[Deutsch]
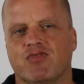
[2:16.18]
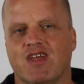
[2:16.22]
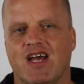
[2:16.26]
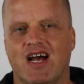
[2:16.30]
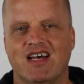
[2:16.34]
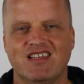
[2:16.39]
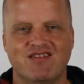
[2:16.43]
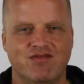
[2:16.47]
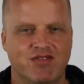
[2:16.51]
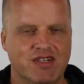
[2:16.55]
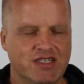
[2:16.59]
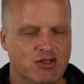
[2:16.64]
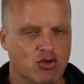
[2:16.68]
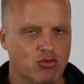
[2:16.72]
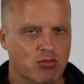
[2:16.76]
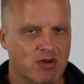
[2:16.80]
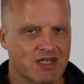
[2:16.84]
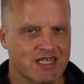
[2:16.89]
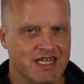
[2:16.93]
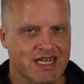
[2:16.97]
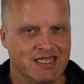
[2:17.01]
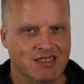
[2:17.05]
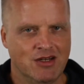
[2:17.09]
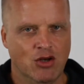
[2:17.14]
hast vielleicht auch
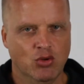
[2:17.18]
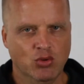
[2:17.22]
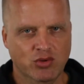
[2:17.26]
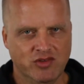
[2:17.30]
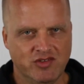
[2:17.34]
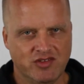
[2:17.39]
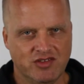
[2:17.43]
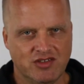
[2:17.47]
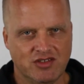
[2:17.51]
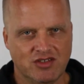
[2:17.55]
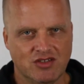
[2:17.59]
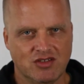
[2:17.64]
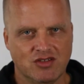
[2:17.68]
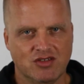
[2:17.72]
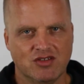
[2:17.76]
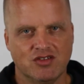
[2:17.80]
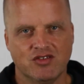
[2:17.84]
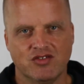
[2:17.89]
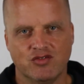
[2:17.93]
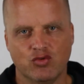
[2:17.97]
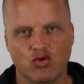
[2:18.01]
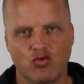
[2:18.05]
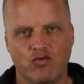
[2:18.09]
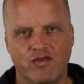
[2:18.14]
mal keine Lust.
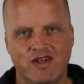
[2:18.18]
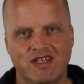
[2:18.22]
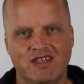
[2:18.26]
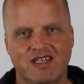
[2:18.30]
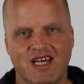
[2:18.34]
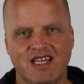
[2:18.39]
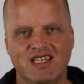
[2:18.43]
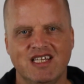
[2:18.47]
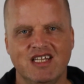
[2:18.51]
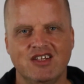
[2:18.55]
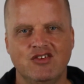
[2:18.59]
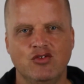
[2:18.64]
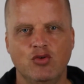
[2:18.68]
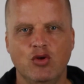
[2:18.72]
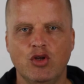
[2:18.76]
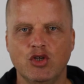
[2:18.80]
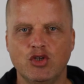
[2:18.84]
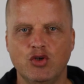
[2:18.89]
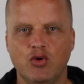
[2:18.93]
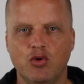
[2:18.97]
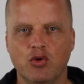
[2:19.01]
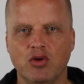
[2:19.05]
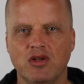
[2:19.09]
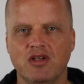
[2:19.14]
So, wenn dann
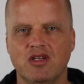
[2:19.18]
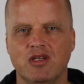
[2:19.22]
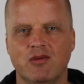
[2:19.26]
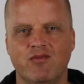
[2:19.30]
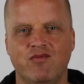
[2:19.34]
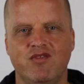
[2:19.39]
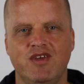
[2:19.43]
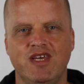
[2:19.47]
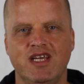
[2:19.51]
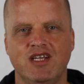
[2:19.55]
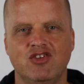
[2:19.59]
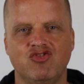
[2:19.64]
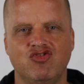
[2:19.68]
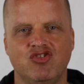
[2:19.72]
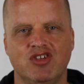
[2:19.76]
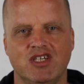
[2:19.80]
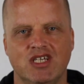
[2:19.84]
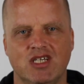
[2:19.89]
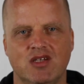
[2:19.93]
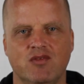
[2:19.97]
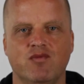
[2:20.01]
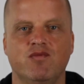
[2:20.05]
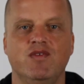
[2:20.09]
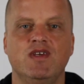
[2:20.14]
natürlich Hürden im Weg
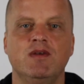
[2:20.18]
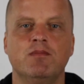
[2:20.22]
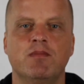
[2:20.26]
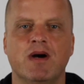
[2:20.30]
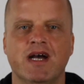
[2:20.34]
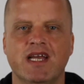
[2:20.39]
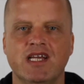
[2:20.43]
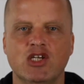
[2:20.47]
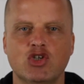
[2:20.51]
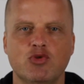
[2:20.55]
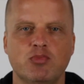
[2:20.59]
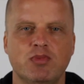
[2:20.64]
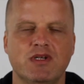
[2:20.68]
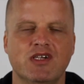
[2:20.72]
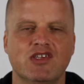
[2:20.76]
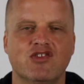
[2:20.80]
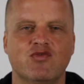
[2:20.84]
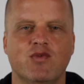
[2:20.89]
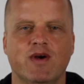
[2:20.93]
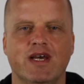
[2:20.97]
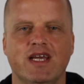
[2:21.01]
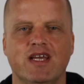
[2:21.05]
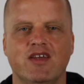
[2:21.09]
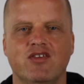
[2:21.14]
stehen, wie
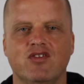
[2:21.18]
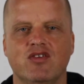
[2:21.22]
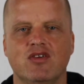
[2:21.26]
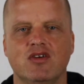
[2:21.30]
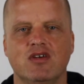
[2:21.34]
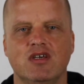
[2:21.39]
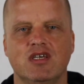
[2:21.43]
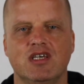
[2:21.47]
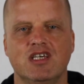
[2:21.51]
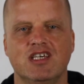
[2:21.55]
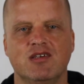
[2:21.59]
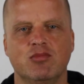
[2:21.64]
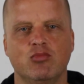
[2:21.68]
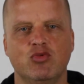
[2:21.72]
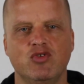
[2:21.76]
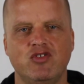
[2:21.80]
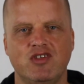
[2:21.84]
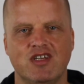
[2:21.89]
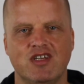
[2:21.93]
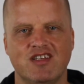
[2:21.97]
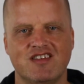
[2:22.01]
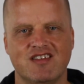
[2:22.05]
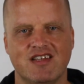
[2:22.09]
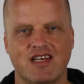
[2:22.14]
beispielsweise, ich
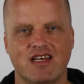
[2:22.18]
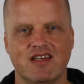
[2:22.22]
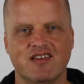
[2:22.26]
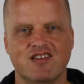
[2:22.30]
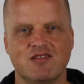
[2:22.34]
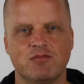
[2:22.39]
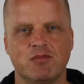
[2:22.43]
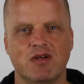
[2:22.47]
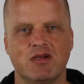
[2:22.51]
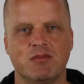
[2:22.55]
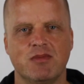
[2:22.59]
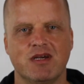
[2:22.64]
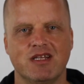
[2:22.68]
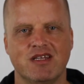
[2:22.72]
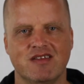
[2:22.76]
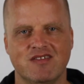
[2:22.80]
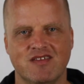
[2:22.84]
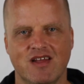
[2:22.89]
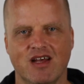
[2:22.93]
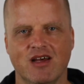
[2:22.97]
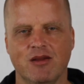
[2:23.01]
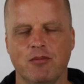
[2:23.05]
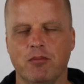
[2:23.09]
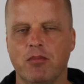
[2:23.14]
muss jetzt erstmal meine
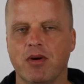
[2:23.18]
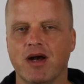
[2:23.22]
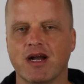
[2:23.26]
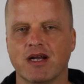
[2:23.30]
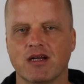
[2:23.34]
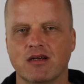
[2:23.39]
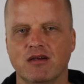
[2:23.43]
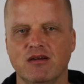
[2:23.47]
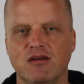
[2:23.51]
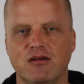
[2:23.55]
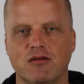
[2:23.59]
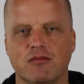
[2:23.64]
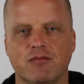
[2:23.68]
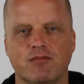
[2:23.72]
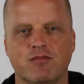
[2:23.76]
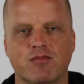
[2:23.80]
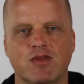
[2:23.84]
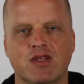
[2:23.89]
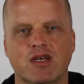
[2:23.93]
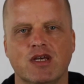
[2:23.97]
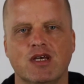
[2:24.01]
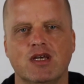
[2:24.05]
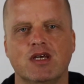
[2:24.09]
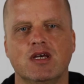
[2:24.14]
Sachen packen,
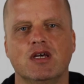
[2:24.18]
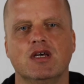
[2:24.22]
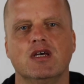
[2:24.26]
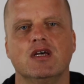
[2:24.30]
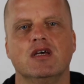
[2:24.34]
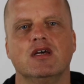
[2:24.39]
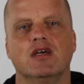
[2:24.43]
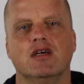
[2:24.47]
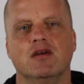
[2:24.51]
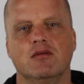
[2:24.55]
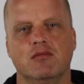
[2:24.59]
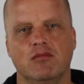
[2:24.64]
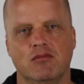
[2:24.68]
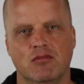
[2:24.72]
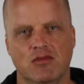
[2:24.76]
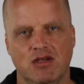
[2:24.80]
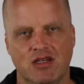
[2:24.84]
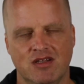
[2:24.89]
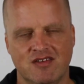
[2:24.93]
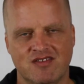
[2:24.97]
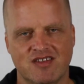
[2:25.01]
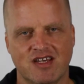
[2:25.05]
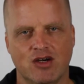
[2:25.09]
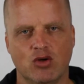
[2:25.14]

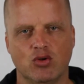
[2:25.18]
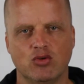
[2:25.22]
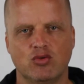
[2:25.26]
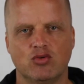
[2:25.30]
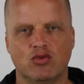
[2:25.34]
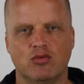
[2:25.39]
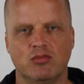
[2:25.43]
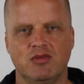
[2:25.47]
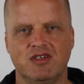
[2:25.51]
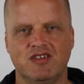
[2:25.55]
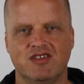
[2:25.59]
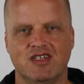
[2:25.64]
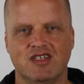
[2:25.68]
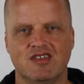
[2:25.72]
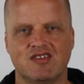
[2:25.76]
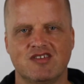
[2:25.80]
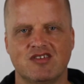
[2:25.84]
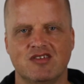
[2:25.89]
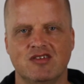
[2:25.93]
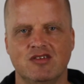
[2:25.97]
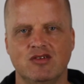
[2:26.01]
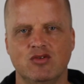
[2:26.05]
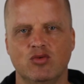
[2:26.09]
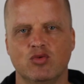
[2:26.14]
ins Auto mich
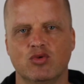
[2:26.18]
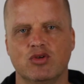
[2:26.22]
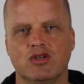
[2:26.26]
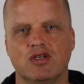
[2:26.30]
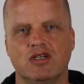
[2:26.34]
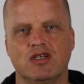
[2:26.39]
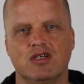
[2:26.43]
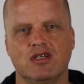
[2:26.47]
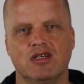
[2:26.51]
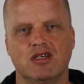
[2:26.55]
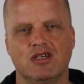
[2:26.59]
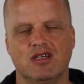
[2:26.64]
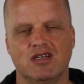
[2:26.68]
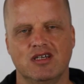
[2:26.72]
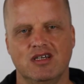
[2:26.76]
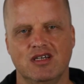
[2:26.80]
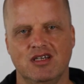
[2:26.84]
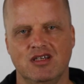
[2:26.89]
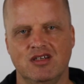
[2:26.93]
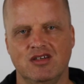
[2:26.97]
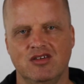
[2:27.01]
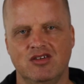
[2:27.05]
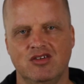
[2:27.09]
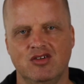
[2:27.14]
setzen oder
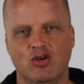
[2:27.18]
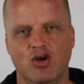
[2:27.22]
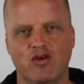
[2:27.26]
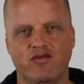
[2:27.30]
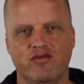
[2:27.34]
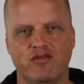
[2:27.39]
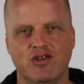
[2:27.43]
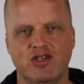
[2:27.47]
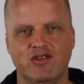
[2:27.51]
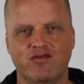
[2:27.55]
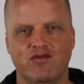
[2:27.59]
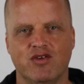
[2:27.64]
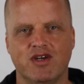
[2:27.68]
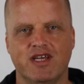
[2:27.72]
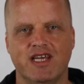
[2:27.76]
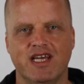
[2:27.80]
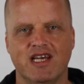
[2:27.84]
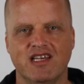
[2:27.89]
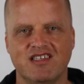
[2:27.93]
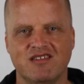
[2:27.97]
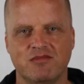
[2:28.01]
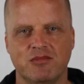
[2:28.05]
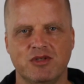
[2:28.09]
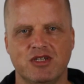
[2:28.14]
in die öffentlichen
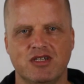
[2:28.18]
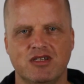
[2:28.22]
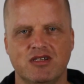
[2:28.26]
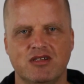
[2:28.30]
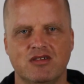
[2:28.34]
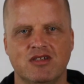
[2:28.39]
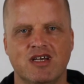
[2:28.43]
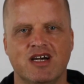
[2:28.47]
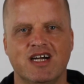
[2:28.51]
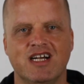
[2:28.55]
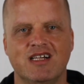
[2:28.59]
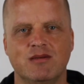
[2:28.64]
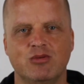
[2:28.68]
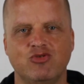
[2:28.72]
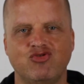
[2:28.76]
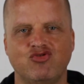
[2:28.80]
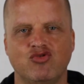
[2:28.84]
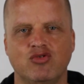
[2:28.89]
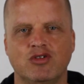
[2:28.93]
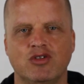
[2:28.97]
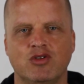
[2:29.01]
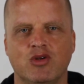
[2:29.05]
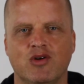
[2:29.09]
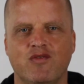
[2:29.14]
Verkehrsmittel eine halbe
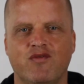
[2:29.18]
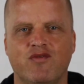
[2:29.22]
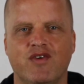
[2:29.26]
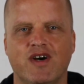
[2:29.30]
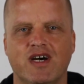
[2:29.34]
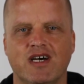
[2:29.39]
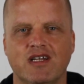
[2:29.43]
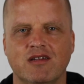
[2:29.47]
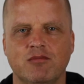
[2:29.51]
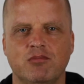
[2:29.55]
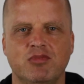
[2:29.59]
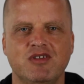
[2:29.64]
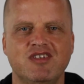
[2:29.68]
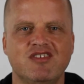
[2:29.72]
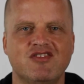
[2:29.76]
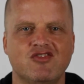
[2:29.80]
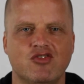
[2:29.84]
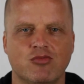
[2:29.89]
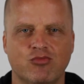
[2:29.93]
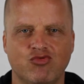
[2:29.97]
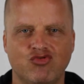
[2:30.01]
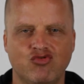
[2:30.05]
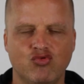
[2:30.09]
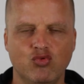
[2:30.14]
Stunde noch fahren bis
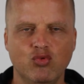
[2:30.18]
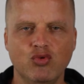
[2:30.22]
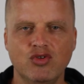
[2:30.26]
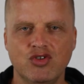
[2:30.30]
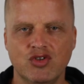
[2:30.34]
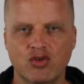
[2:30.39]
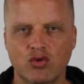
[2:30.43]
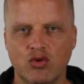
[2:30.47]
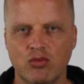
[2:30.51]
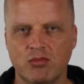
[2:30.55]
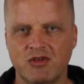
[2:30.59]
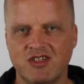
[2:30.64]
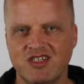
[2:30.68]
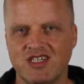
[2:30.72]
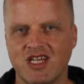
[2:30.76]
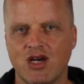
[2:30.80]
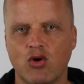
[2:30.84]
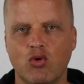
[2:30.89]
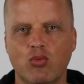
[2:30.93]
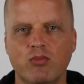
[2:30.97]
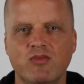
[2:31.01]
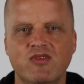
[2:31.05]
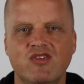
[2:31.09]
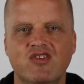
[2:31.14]
zum Studio, mich da
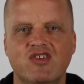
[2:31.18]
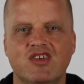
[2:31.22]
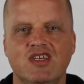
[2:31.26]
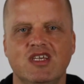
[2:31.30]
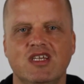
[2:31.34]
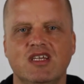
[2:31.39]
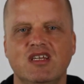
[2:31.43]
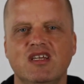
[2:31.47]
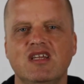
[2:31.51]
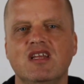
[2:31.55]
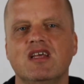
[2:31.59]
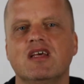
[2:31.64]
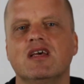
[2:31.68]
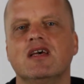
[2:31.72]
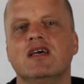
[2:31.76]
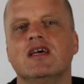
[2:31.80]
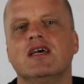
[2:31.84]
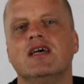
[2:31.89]
umziehen,